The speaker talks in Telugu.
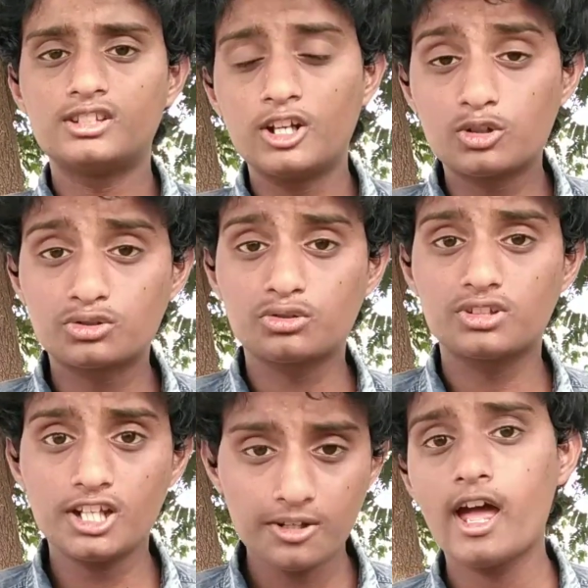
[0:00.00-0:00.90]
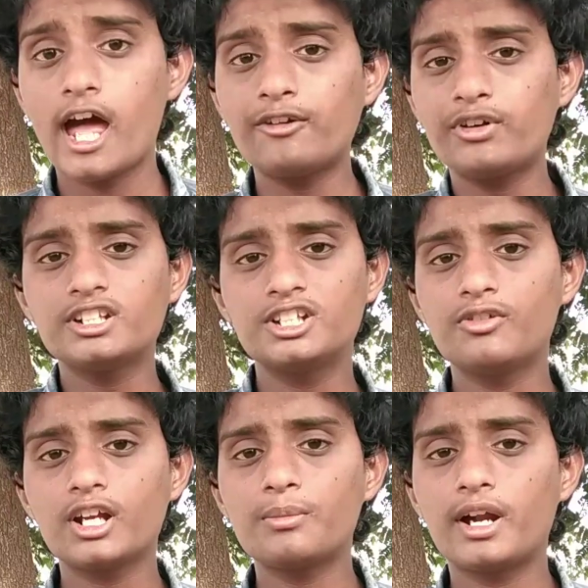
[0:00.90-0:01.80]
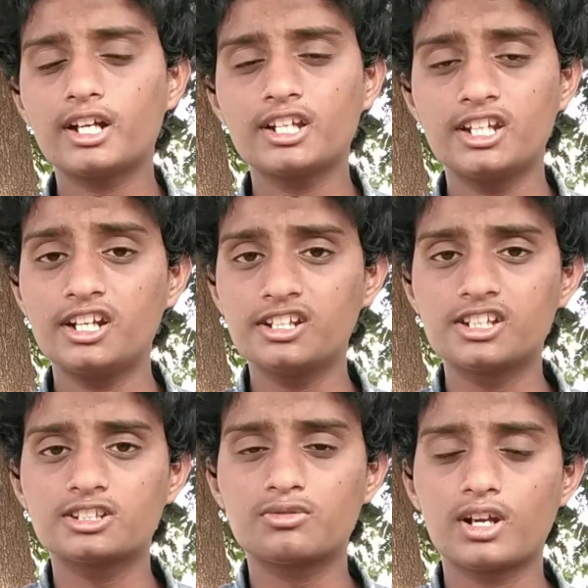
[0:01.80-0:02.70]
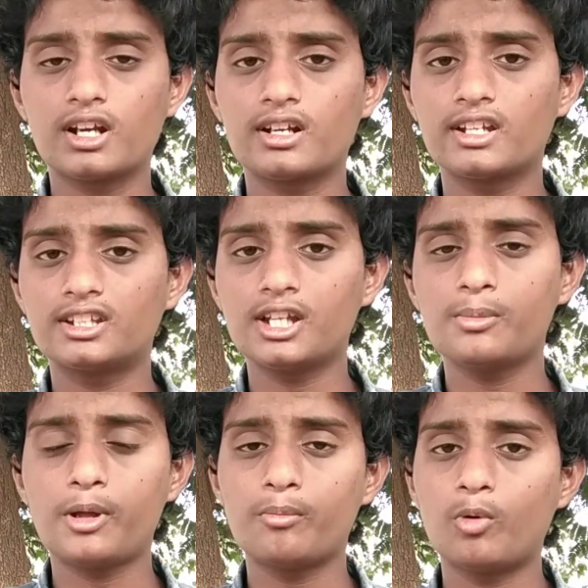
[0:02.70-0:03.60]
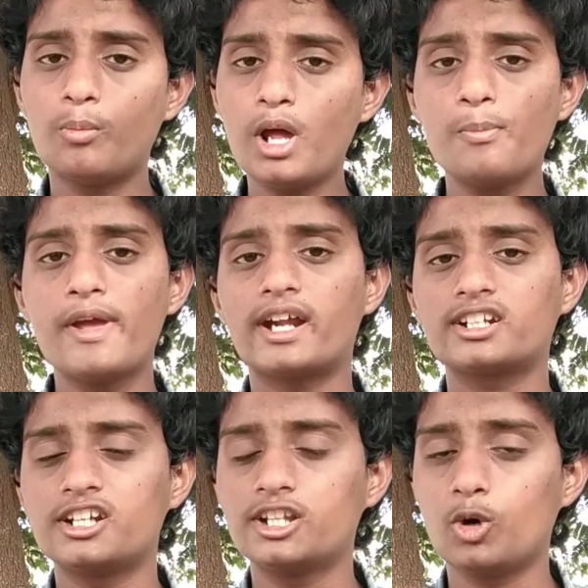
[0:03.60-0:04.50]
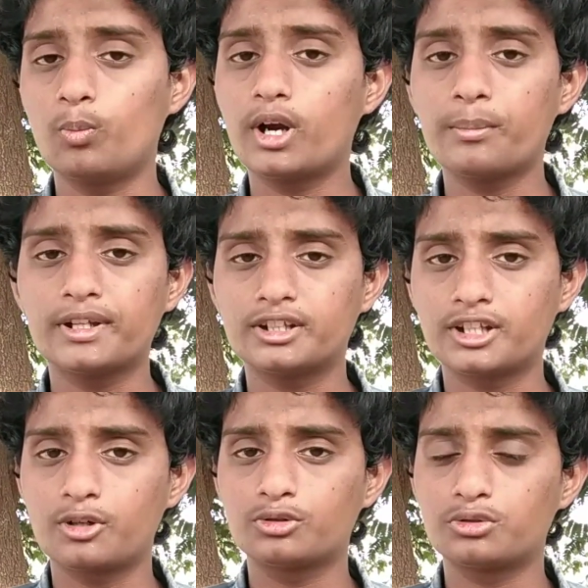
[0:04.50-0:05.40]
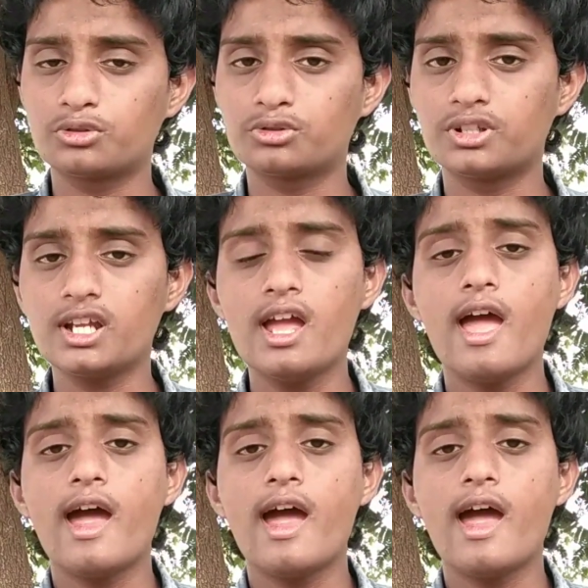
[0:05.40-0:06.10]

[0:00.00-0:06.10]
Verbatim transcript: తెలుస్తుంది అండ్ ఫ్రెండ్స్ ఇవన్నమాట ఈ రీజన్స్ వలన అయితే మీ మొబైల్ బ్యాటరీ అయితే ఉబ్బడం అయితే జరుగుతుంటుంది